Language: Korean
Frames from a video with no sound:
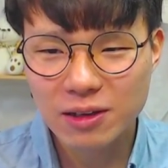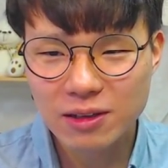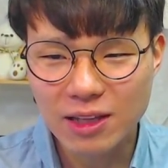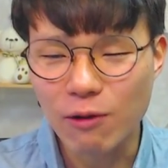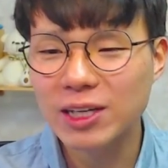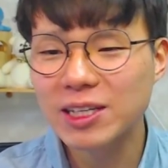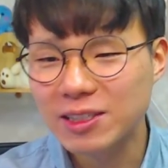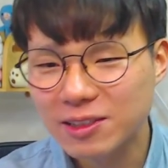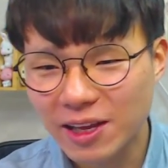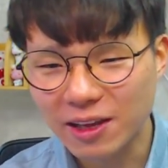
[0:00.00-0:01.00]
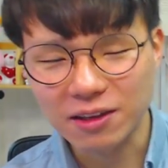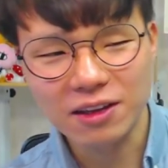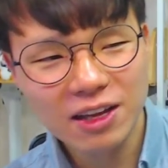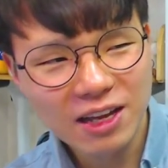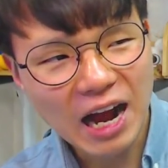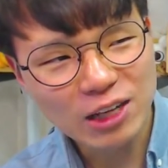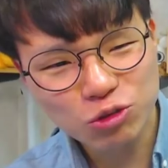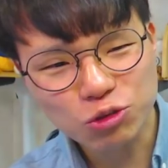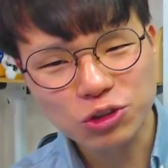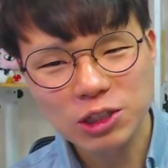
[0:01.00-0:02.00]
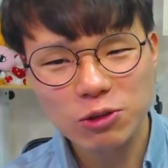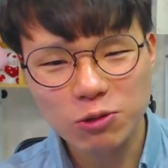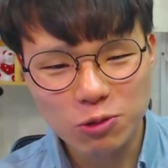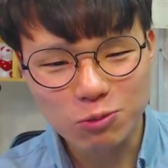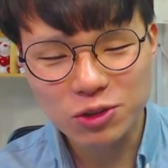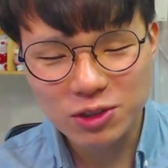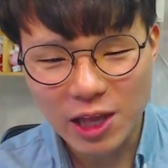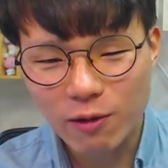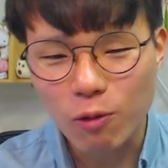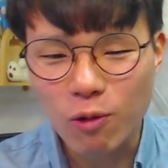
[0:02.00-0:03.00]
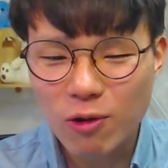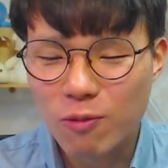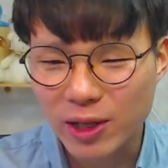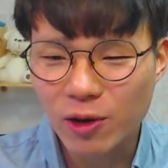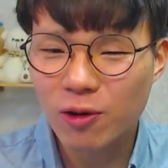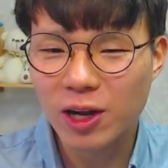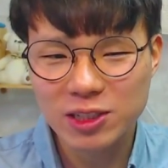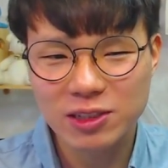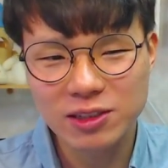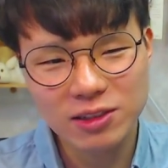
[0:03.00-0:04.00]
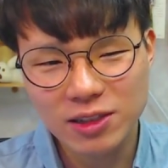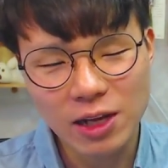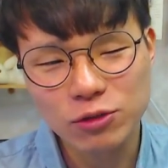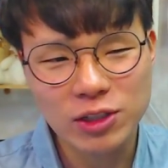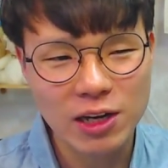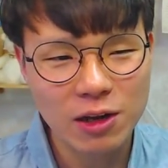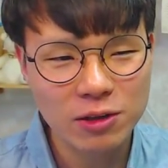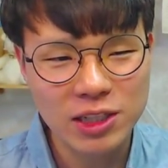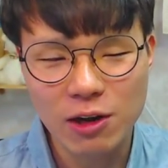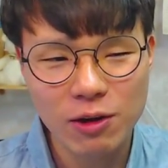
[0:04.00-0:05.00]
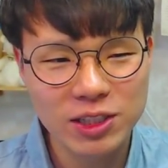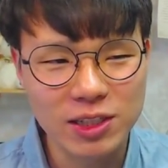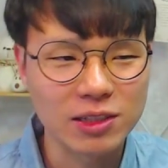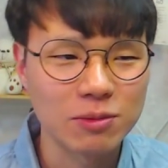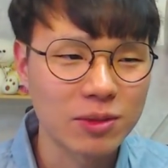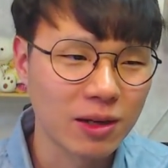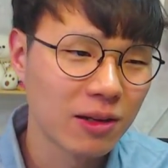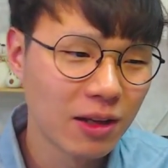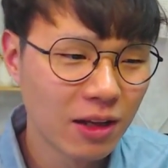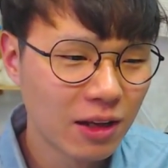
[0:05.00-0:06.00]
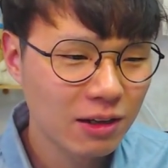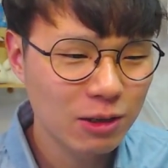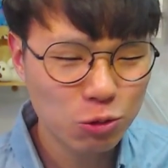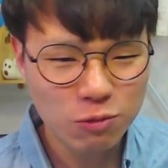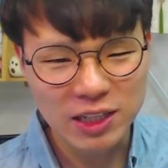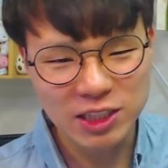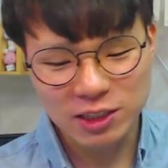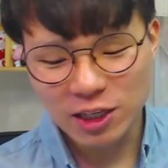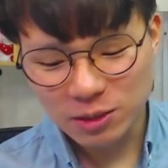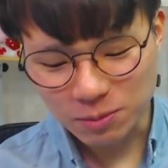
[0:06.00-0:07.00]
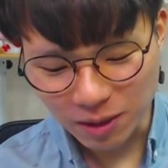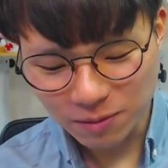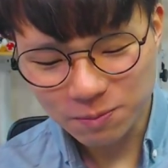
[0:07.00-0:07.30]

나와는 있는데 아주 구체적으로 무슨 대화가 오갔고 막 이런 것까지는 아주 잘, 나, 잘 나와 있진 않습니다. 그래 조금 아쉽긴 하지만